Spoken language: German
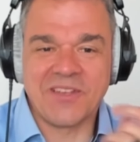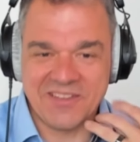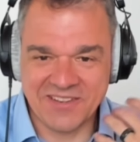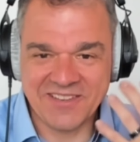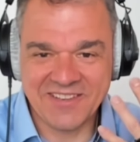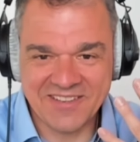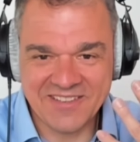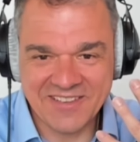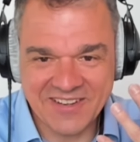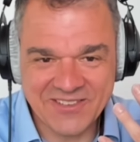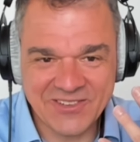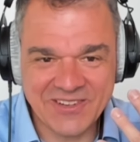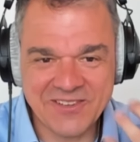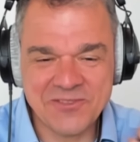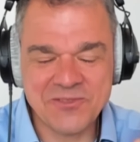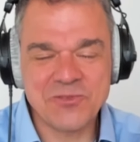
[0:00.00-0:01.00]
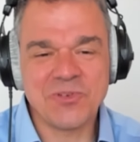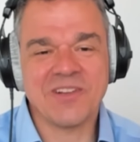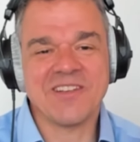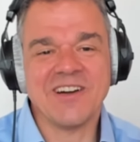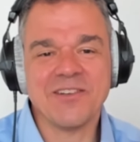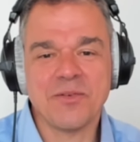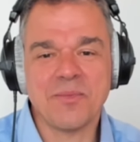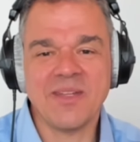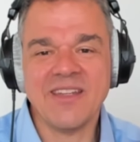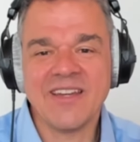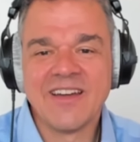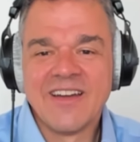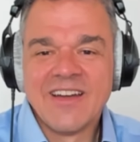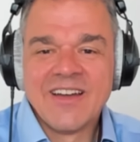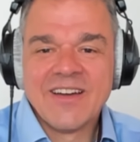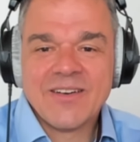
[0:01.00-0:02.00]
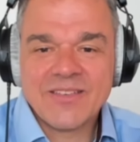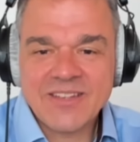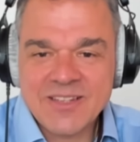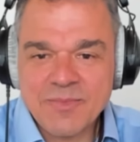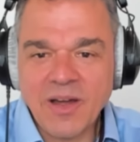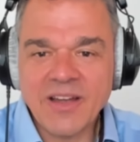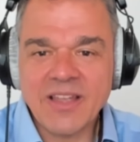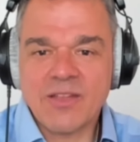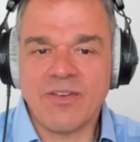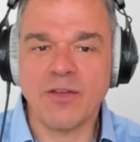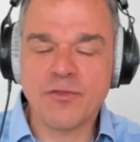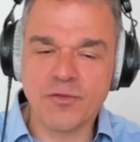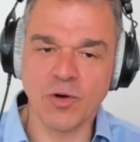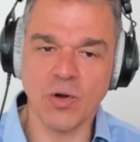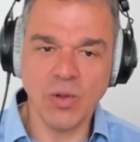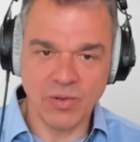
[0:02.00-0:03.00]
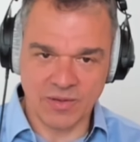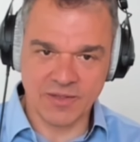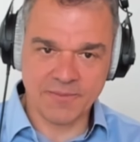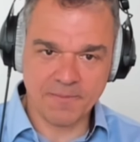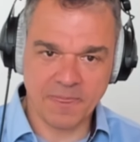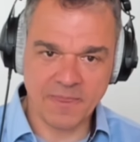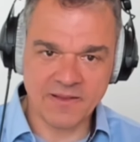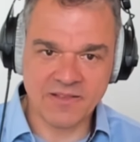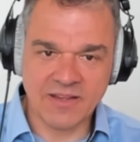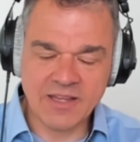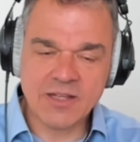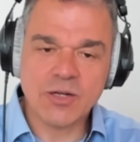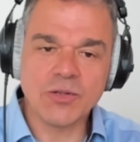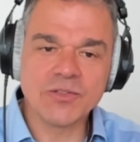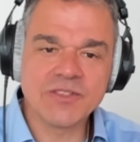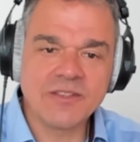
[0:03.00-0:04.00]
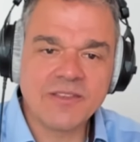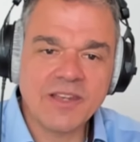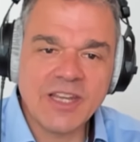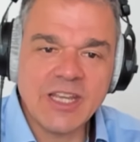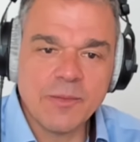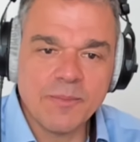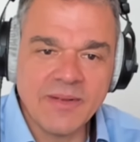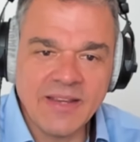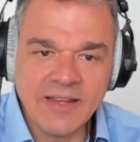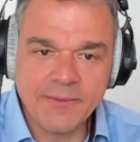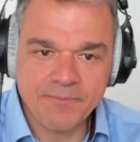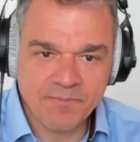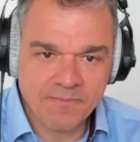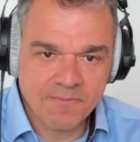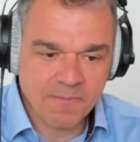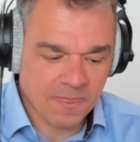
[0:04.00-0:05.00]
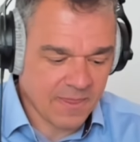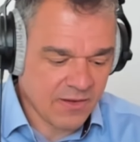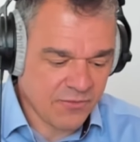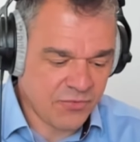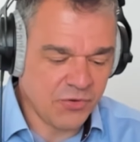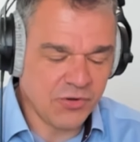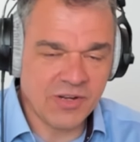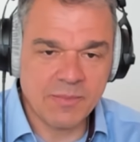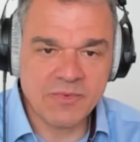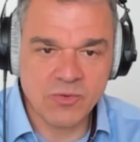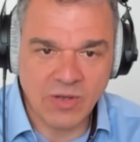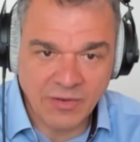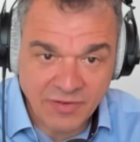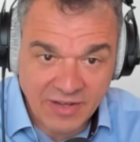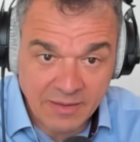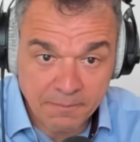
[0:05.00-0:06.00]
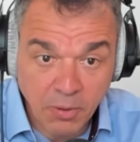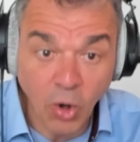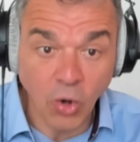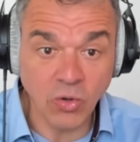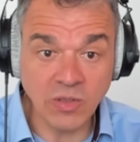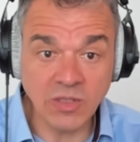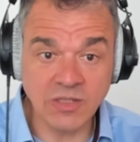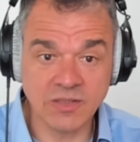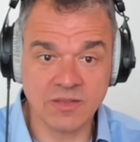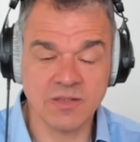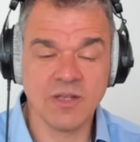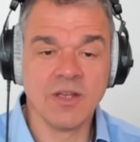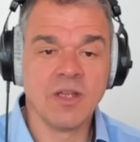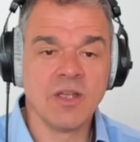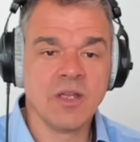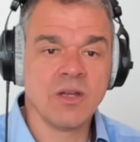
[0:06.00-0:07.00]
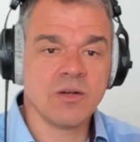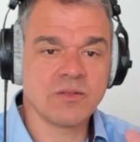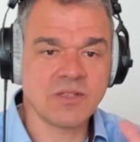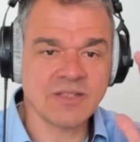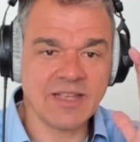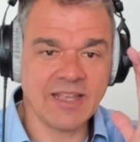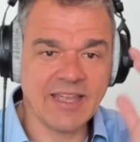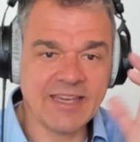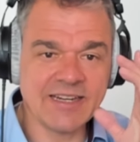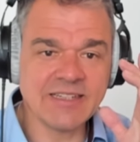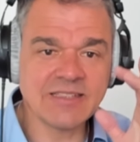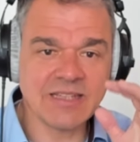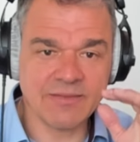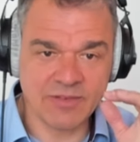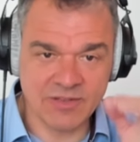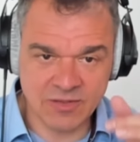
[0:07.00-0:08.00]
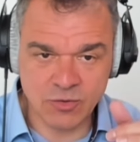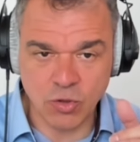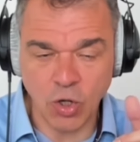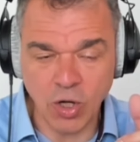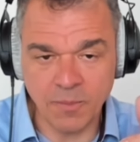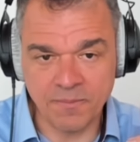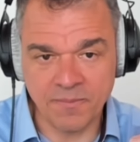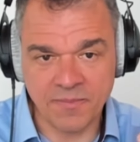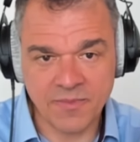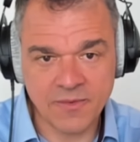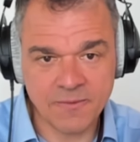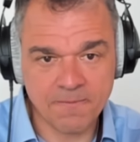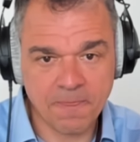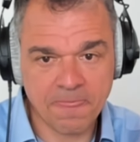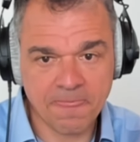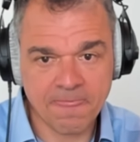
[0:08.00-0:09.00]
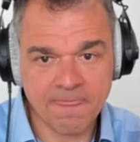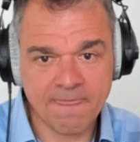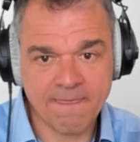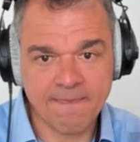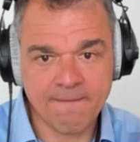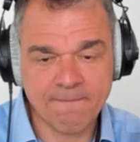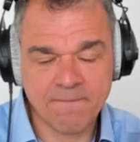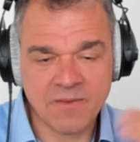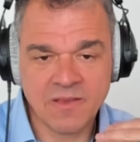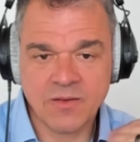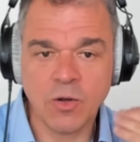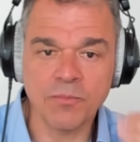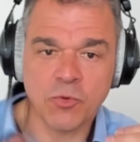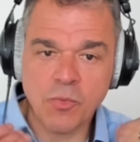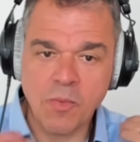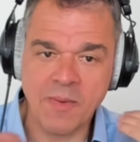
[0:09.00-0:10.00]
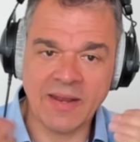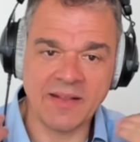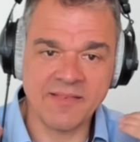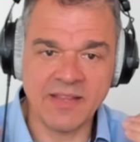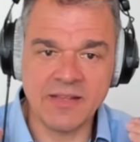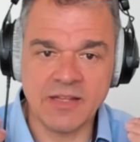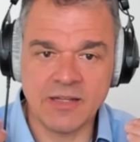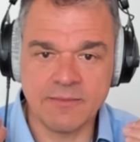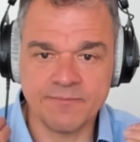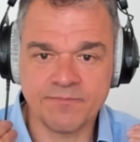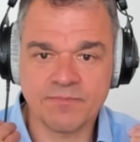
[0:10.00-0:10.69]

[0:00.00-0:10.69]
Also das ist eine, co coole Sache für mich. Und das mache ich wie folgt. Also ich konzentriere mich, früher eben so, auf einen Punkt. Und das Erste, was kommt, das kommt über meine Sinne.